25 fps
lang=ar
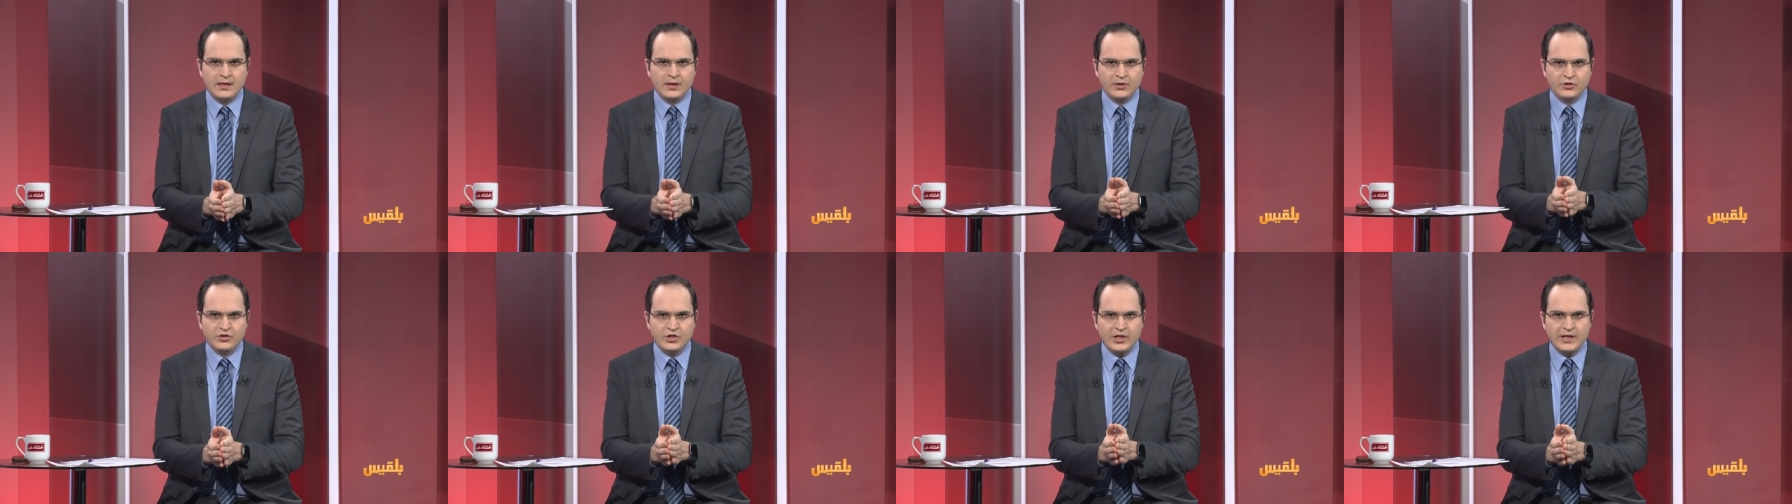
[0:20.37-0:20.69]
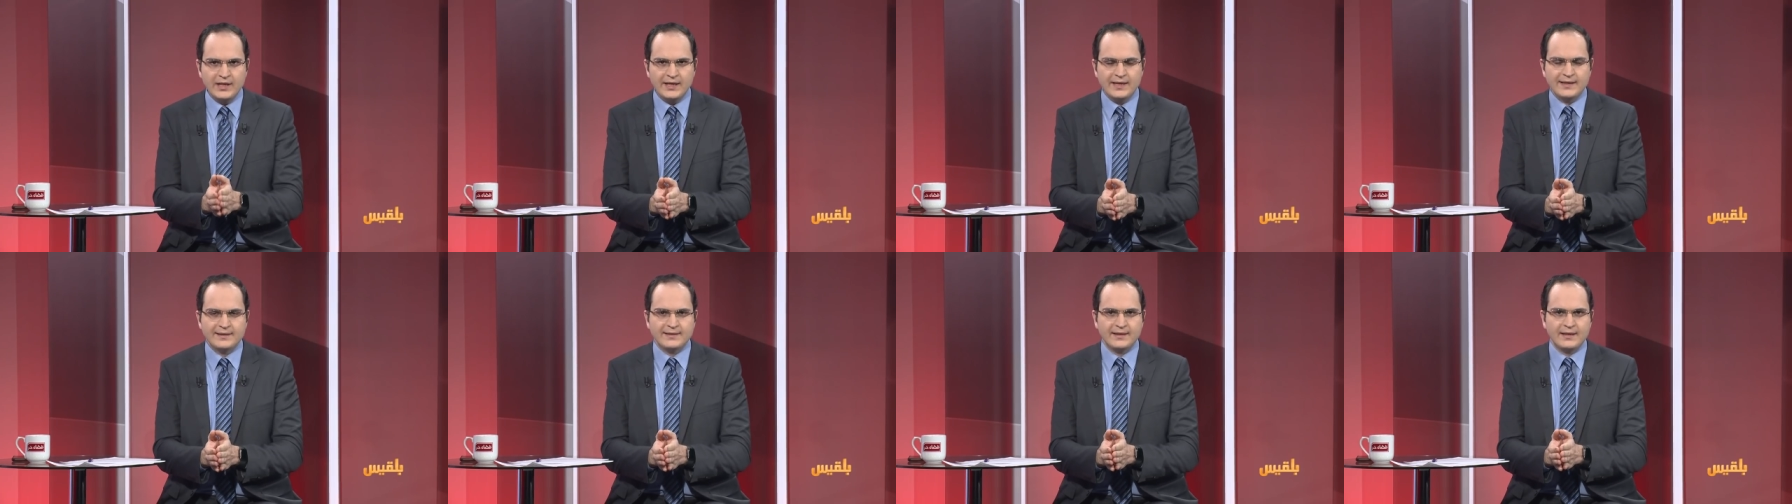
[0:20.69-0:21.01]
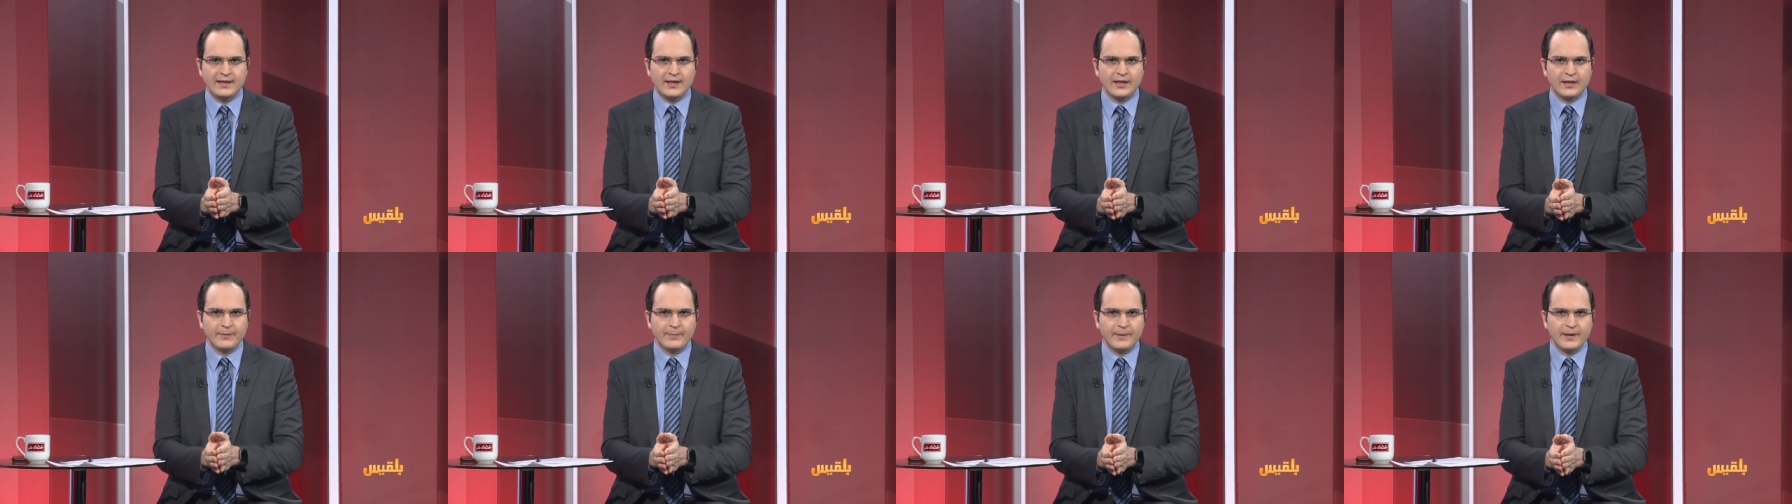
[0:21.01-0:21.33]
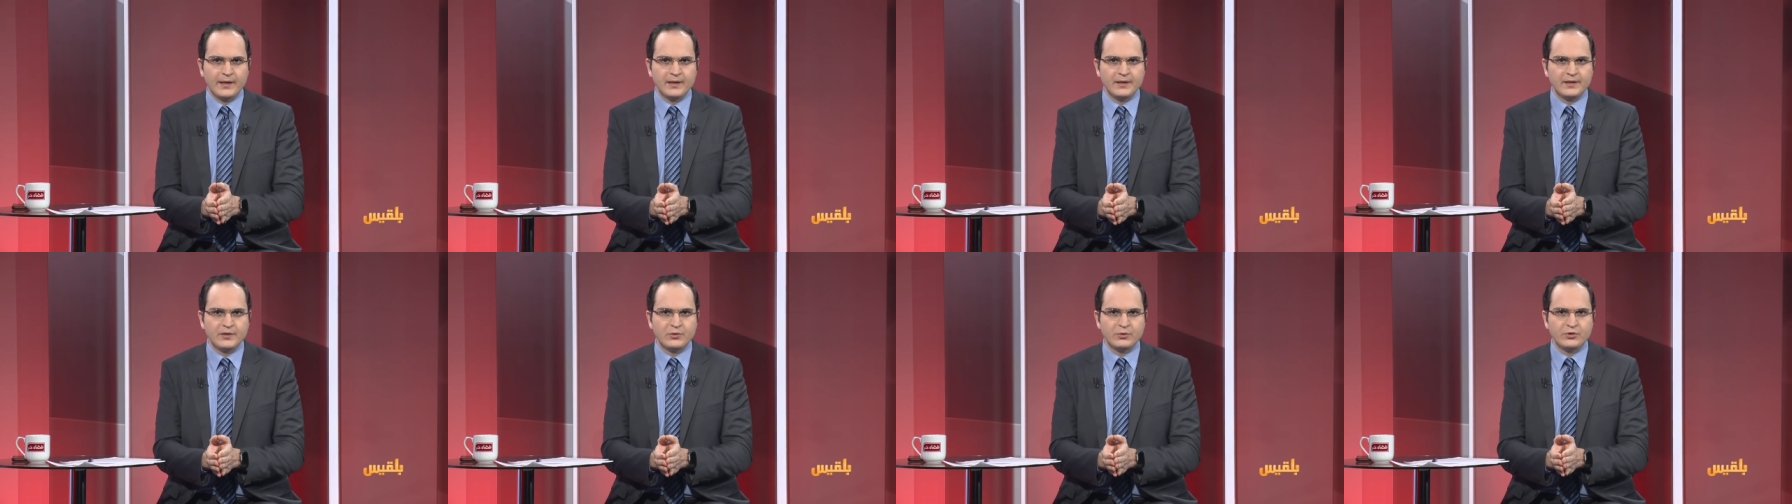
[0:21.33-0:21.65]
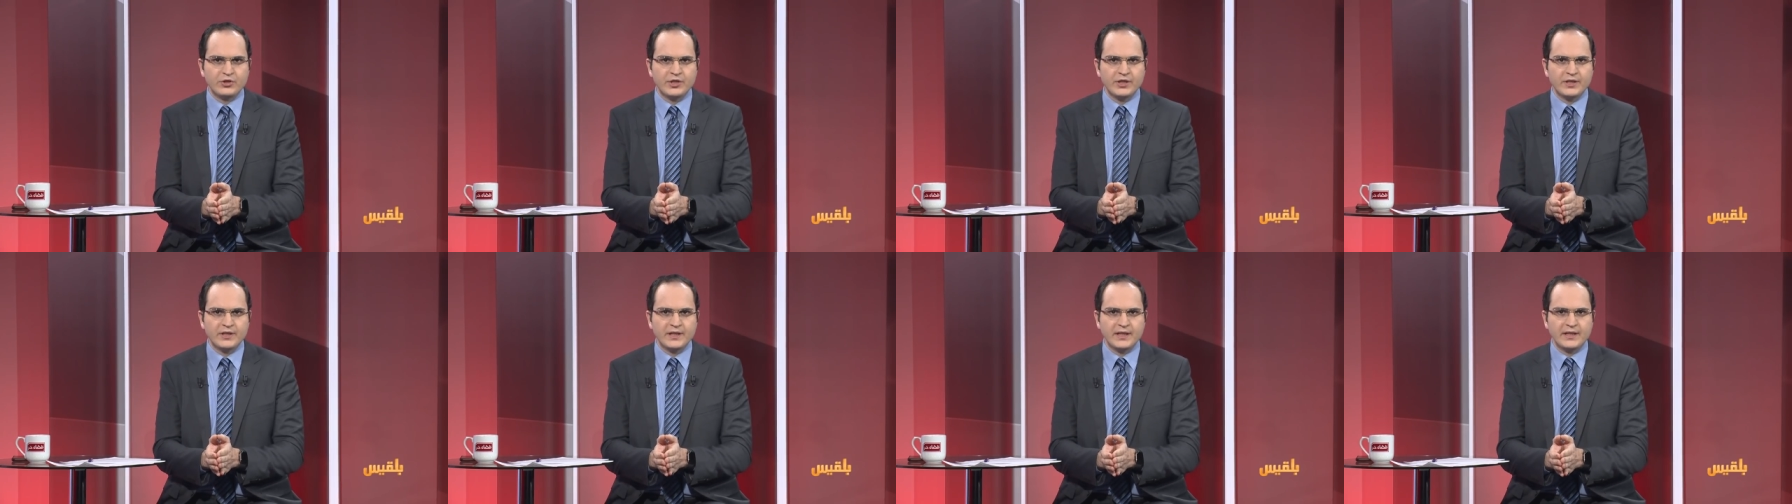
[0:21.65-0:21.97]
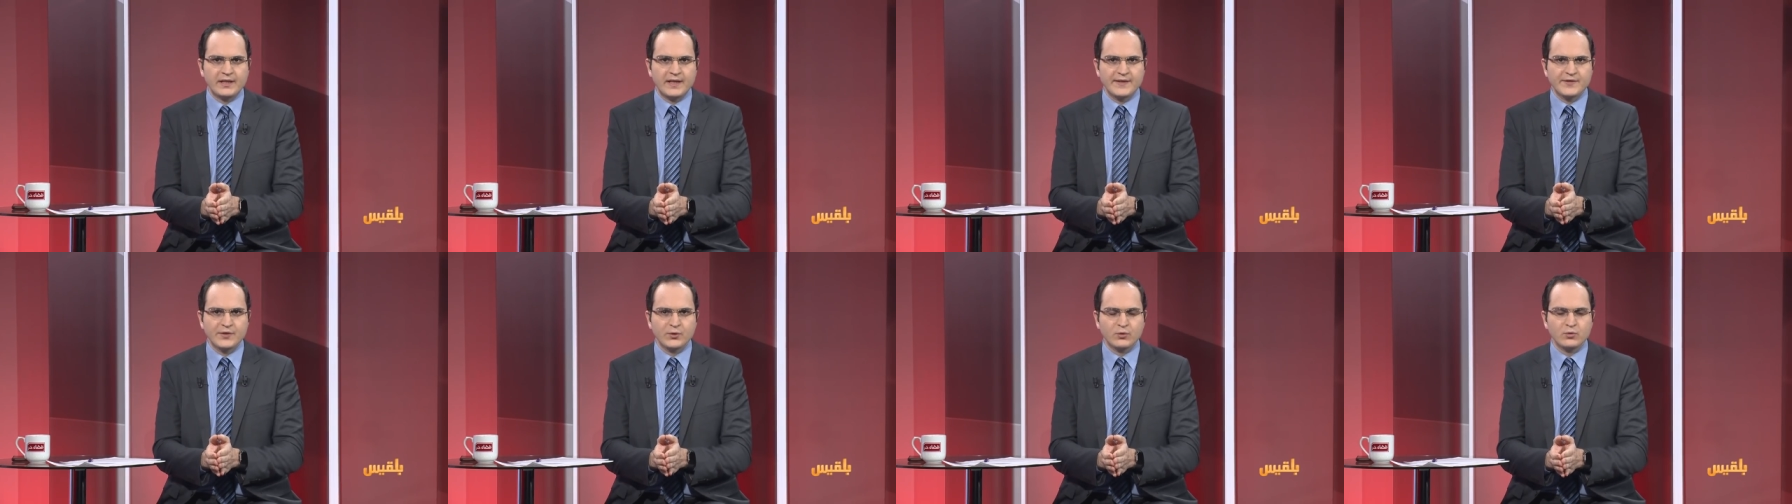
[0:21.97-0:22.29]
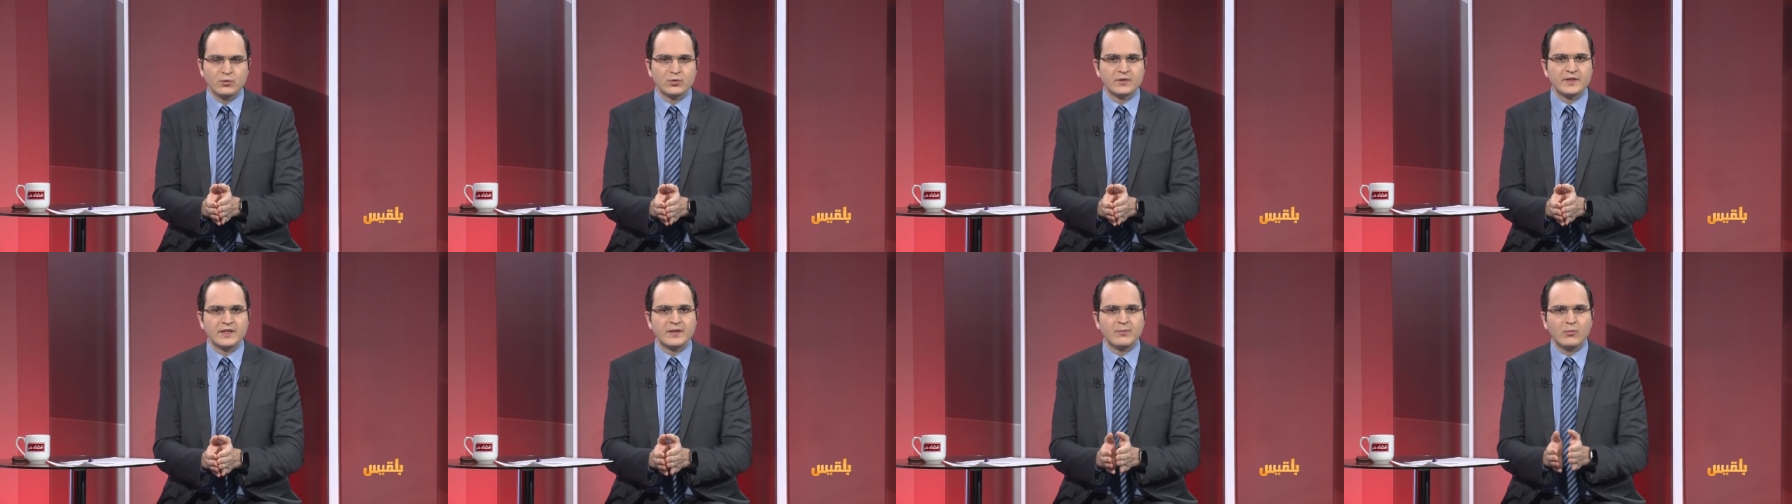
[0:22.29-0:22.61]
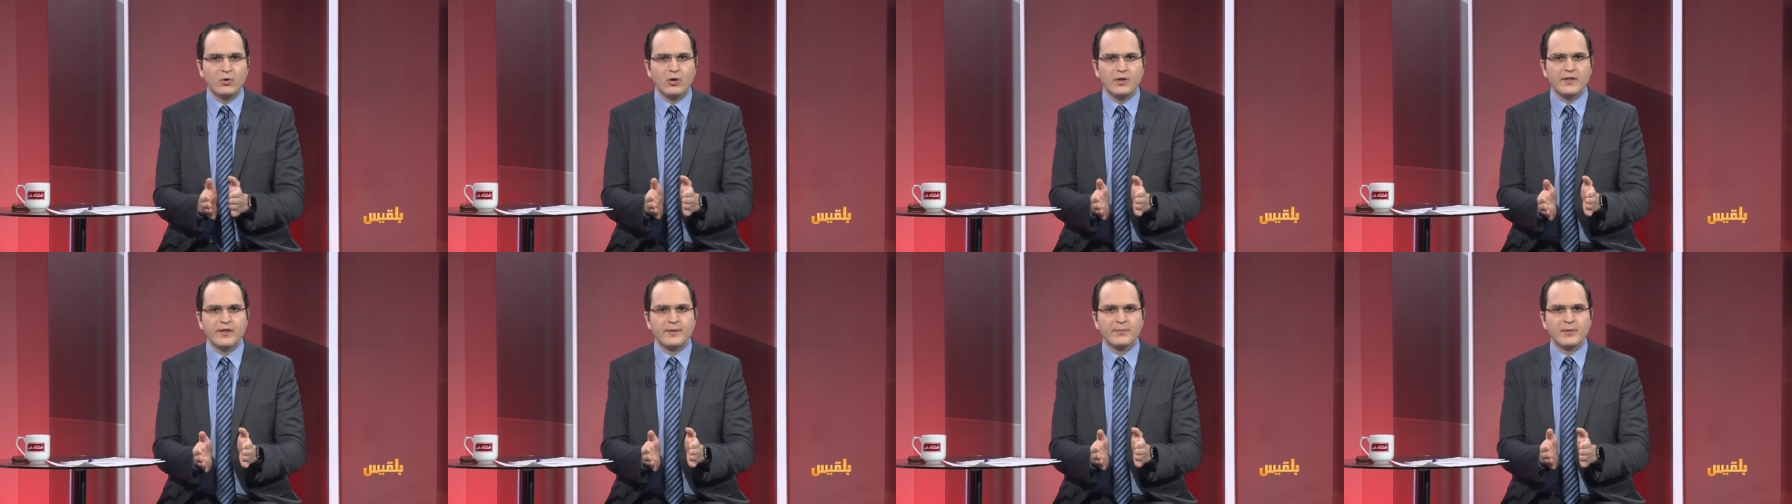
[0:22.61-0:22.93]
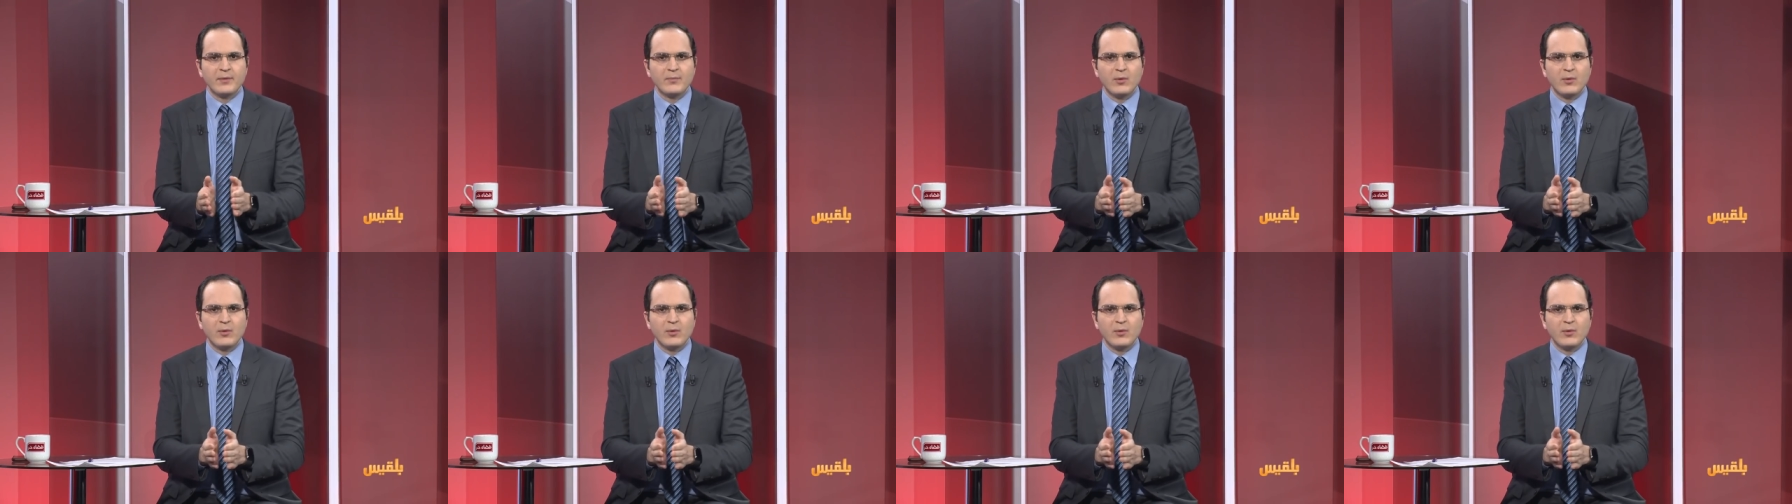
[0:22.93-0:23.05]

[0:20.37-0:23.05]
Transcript: جاءت الأخبار لتشير إلى سقوط معظم